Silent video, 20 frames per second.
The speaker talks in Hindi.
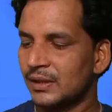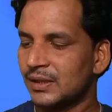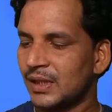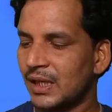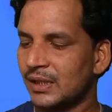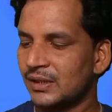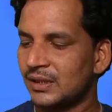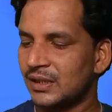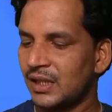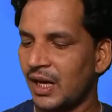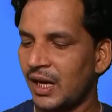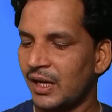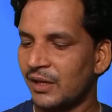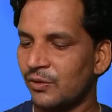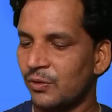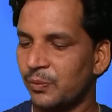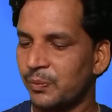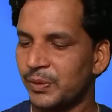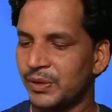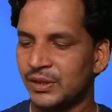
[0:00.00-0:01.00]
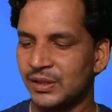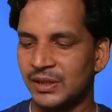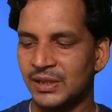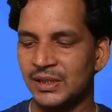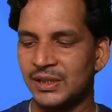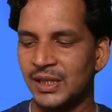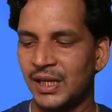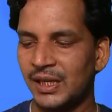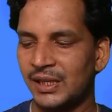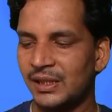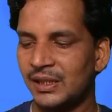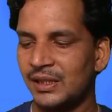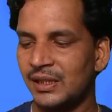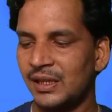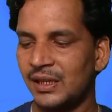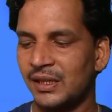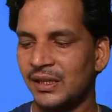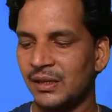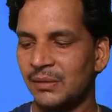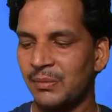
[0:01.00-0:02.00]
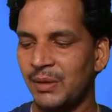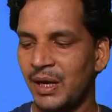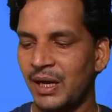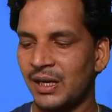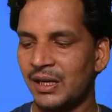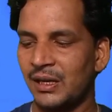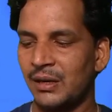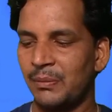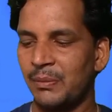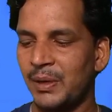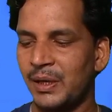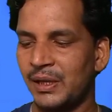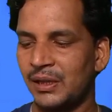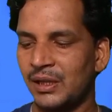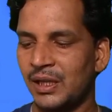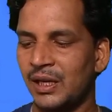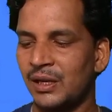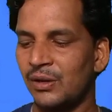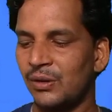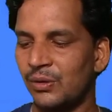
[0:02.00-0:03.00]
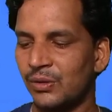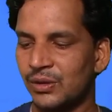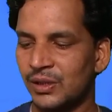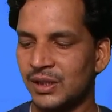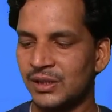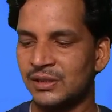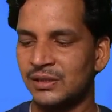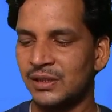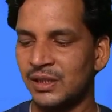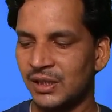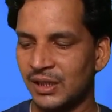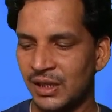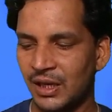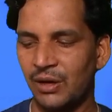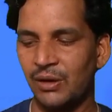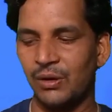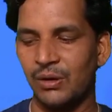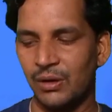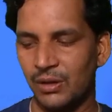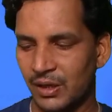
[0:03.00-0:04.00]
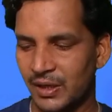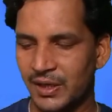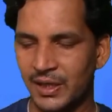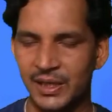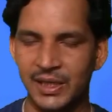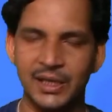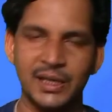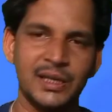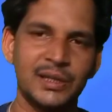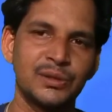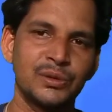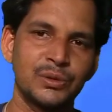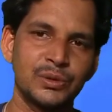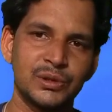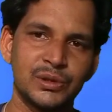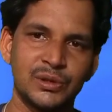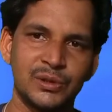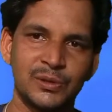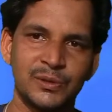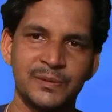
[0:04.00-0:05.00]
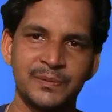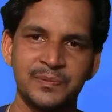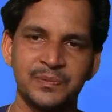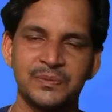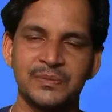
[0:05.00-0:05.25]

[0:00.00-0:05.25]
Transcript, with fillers: शासित आरोपित की जाएगी एक माह का वेतन और 10 दिन का और कटेगा दोस्तों